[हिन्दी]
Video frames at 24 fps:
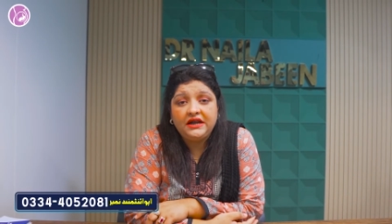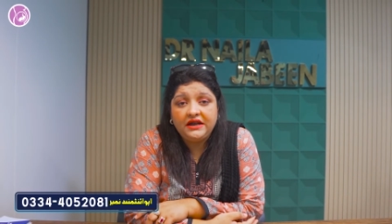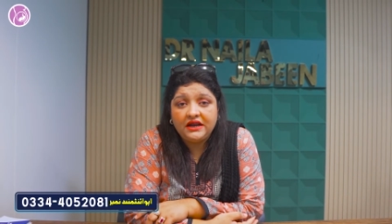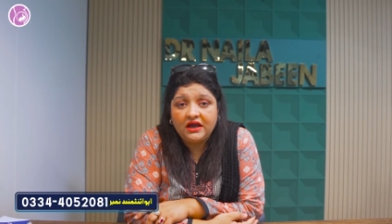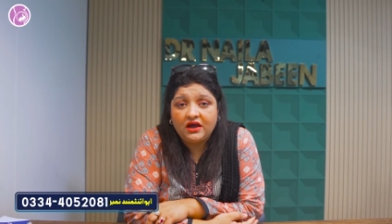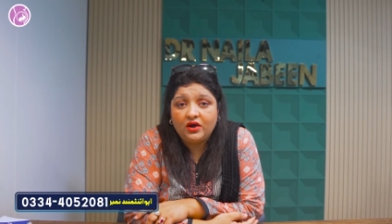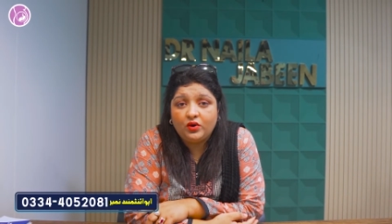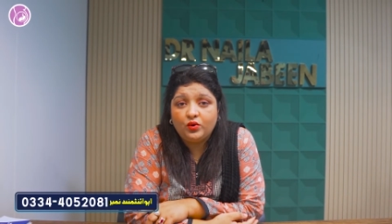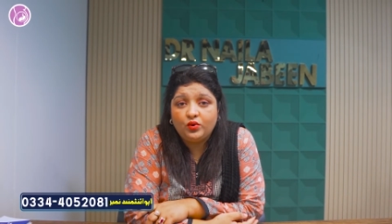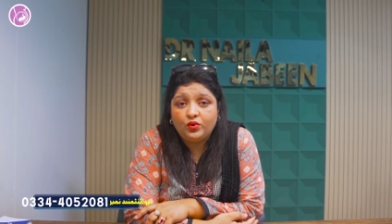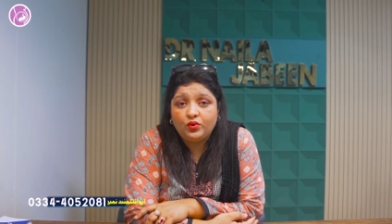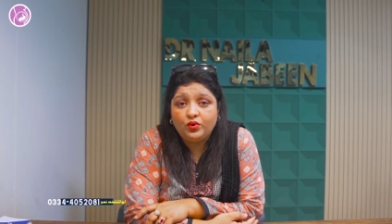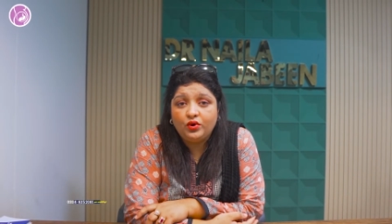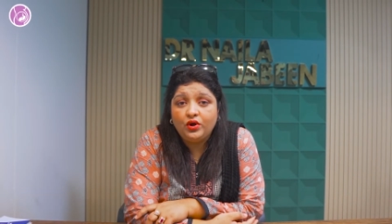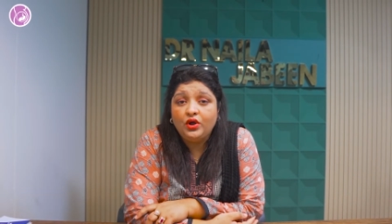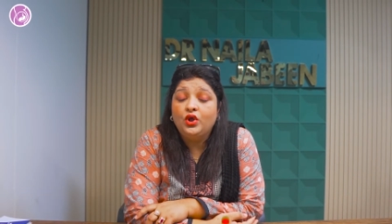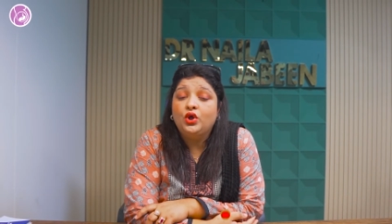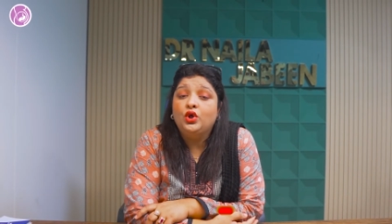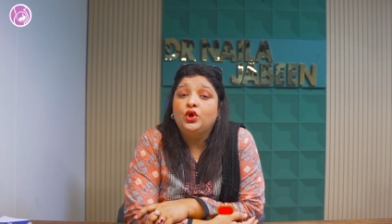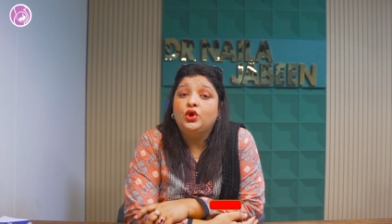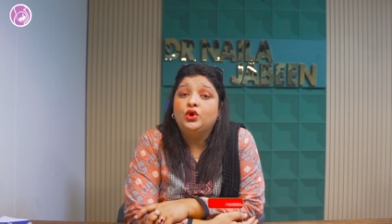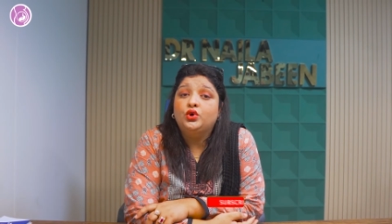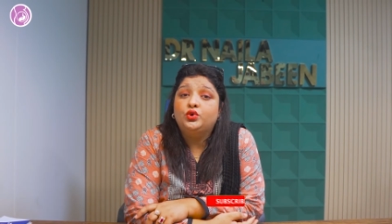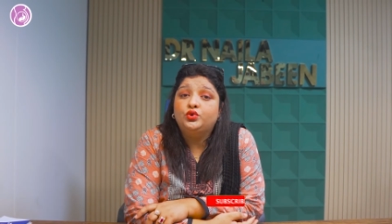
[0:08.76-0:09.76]
ना हो
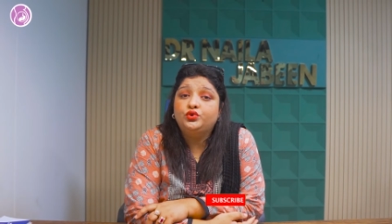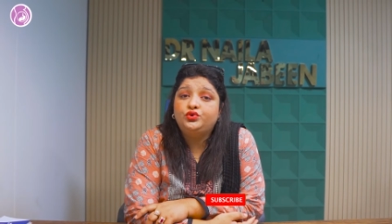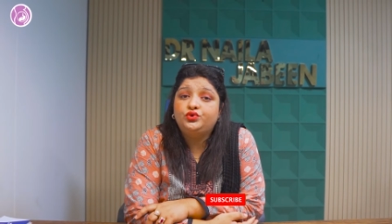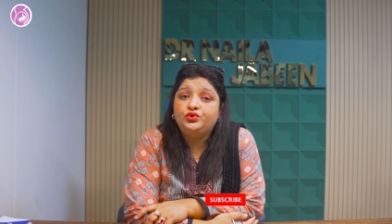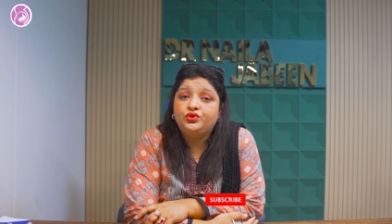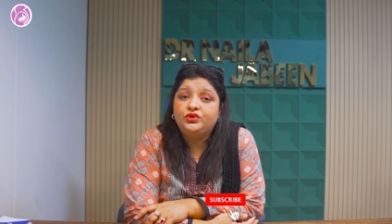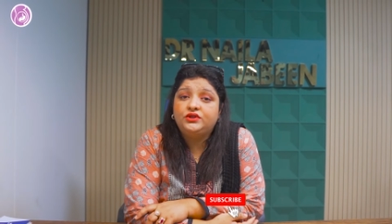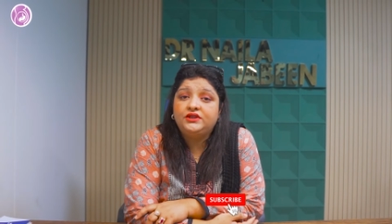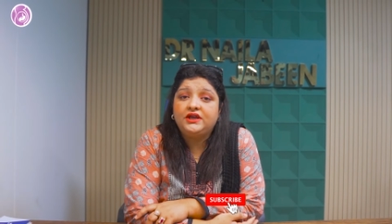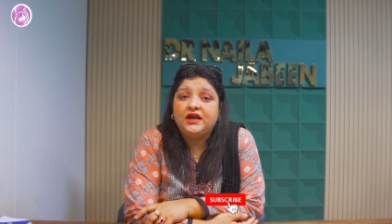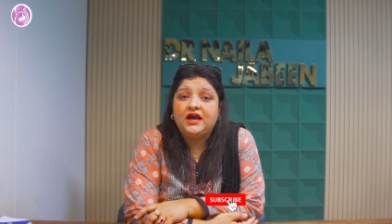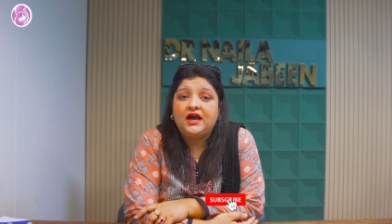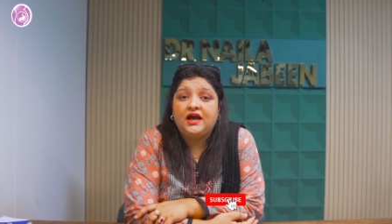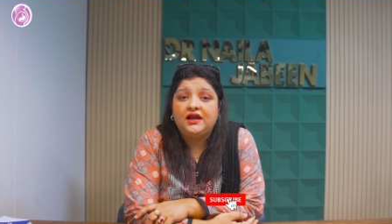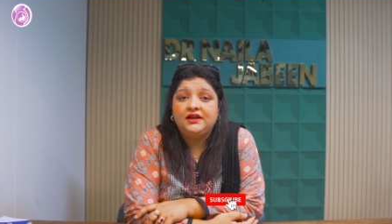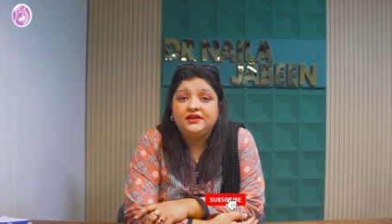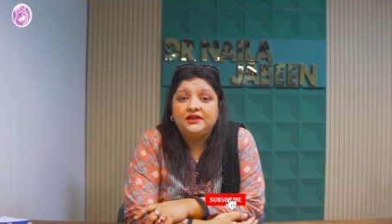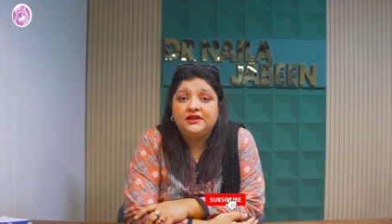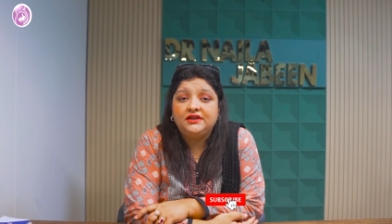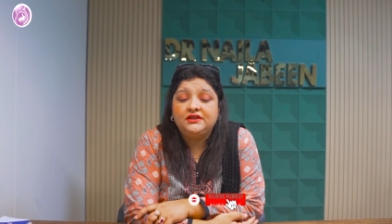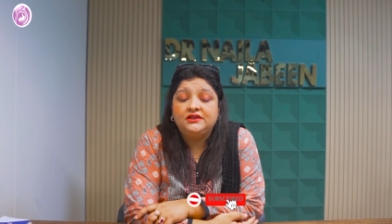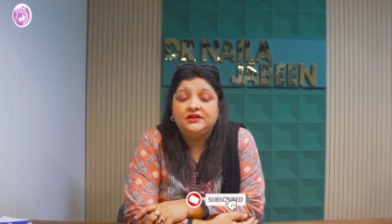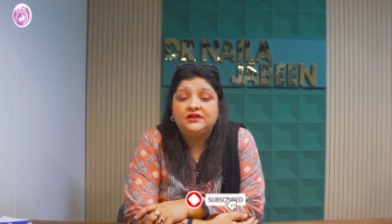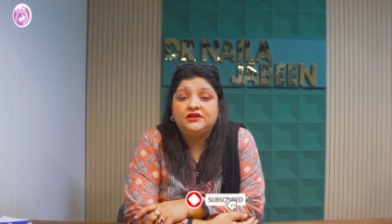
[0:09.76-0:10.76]
उस सूरत हाल
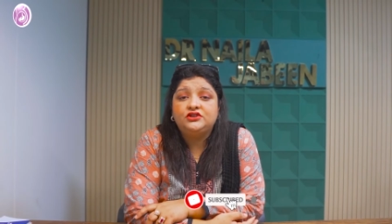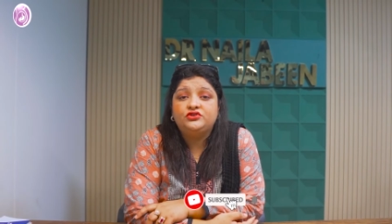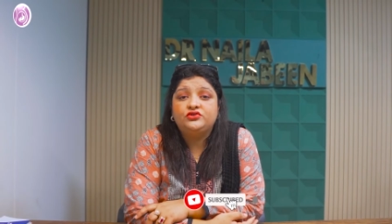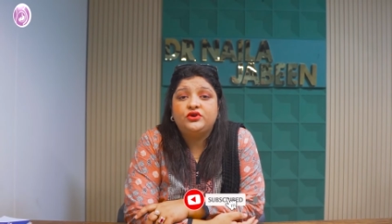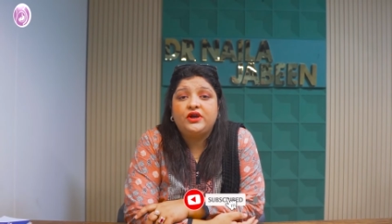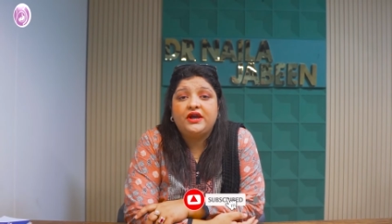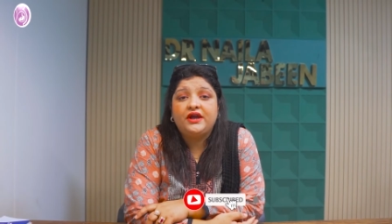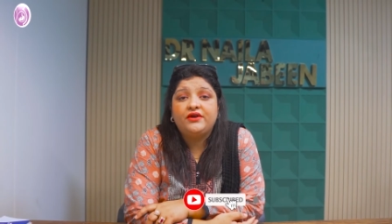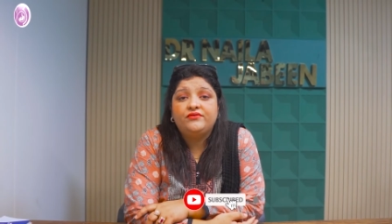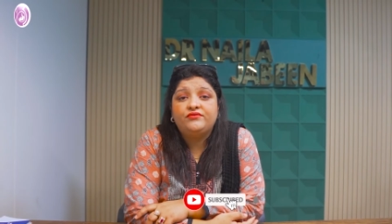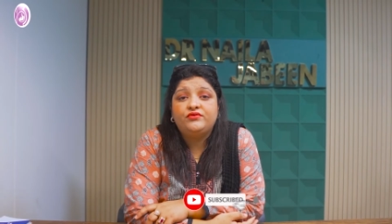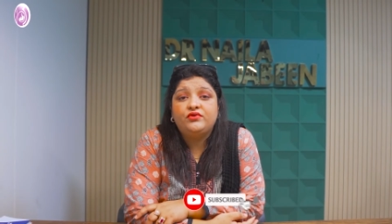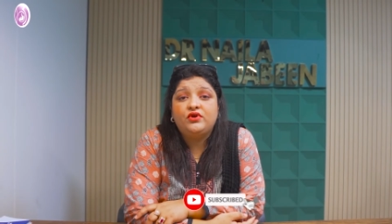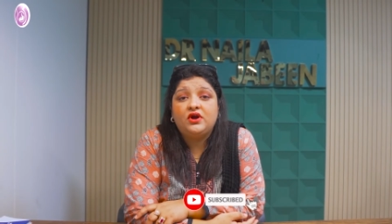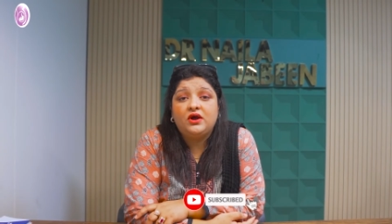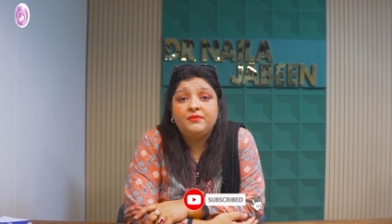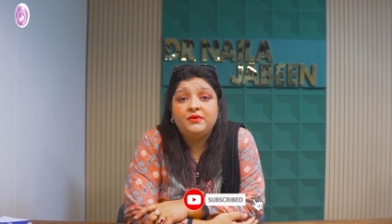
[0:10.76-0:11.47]
के अंदर जो है वो